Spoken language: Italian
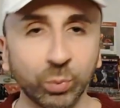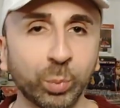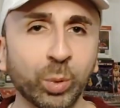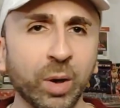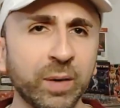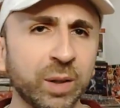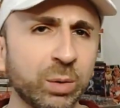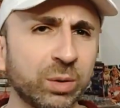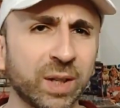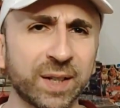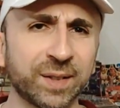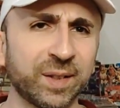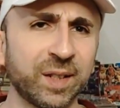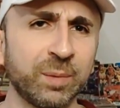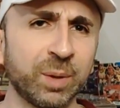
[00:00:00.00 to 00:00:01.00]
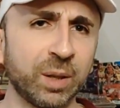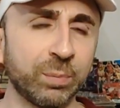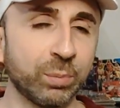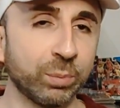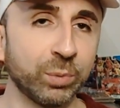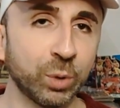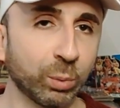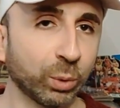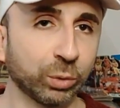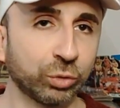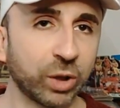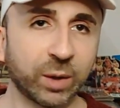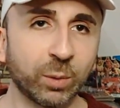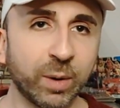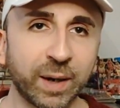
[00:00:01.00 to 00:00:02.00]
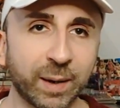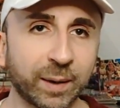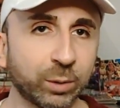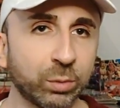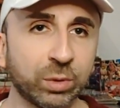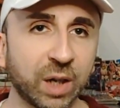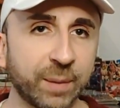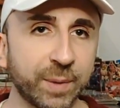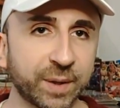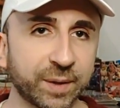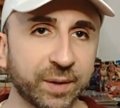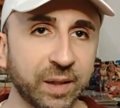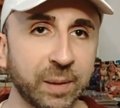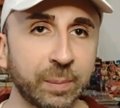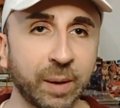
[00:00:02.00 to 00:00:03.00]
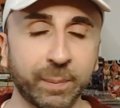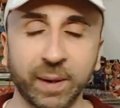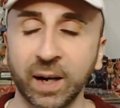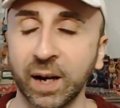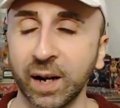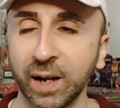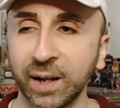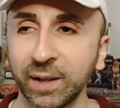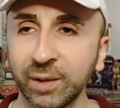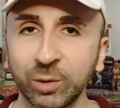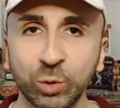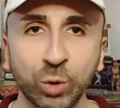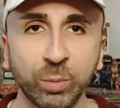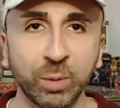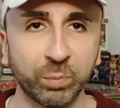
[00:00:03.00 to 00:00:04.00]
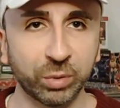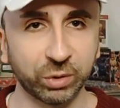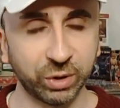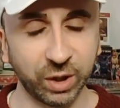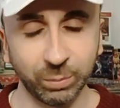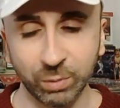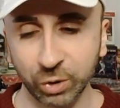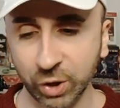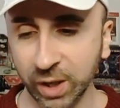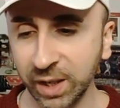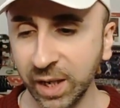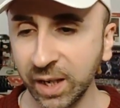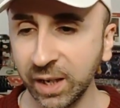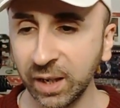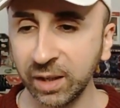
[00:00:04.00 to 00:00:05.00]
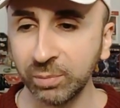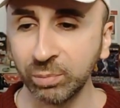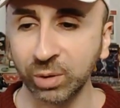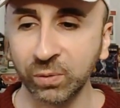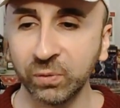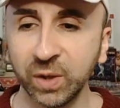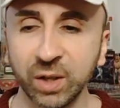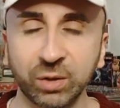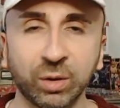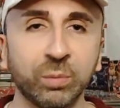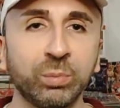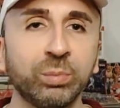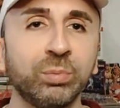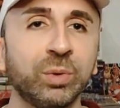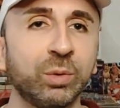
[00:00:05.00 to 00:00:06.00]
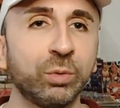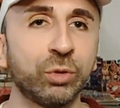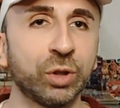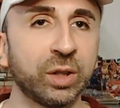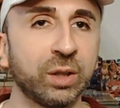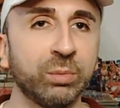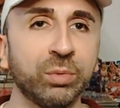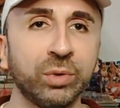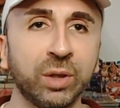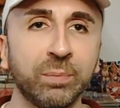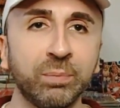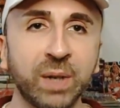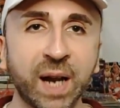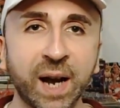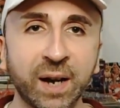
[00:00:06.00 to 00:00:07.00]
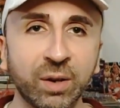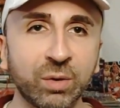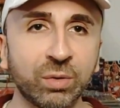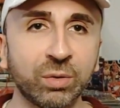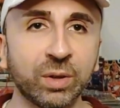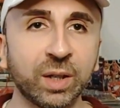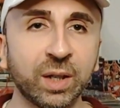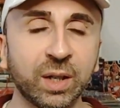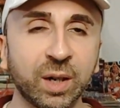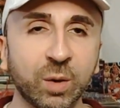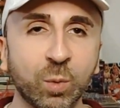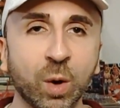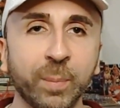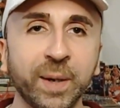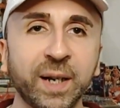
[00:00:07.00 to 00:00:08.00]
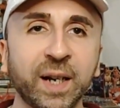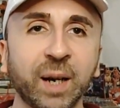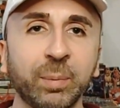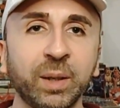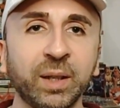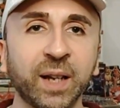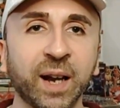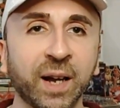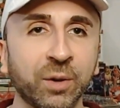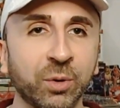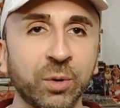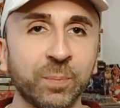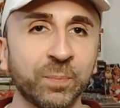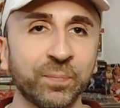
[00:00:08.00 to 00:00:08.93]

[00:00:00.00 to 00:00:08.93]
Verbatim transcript: può avere tutta la stima del mio cioè Kwame ha tutta la mia stima ma com'è possibile cioè ieri all'improvviso uscì di punto in bianco qua me è capitano